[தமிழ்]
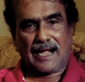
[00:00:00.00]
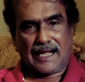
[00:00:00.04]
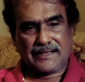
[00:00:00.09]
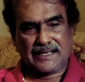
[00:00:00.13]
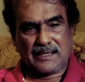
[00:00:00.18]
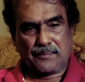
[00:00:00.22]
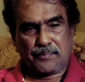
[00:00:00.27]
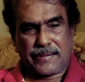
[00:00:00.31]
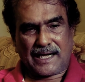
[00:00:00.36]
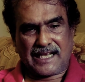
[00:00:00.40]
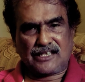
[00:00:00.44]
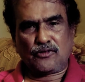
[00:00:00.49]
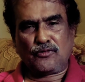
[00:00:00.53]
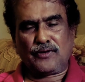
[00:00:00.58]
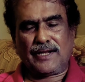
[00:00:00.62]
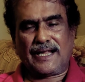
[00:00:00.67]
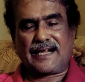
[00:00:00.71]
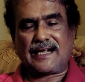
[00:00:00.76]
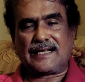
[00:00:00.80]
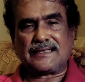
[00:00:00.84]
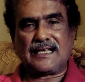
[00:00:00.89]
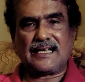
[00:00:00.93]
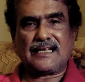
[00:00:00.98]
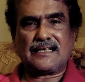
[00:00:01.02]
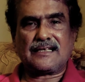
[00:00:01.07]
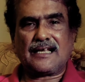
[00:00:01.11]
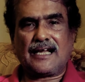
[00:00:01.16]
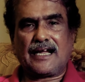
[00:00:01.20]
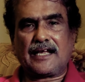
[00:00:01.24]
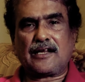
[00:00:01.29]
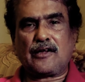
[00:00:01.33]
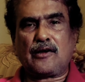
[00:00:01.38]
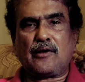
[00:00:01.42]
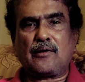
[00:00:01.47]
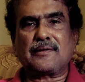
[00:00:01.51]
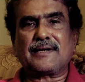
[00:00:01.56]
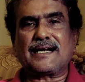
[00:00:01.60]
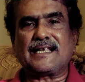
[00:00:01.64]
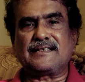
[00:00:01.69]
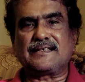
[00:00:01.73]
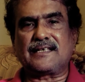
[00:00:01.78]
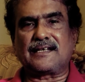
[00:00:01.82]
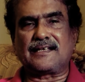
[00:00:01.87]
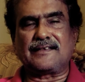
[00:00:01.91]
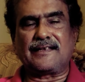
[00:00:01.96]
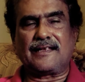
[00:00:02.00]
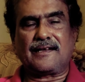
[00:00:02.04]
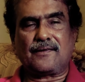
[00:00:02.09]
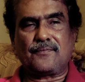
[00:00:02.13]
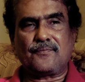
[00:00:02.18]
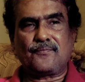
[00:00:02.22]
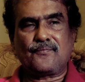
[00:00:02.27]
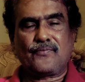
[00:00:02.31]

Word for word: அந்த படத்தினுடைய கதாநாயகனாகவும் நடித்திருந்தார்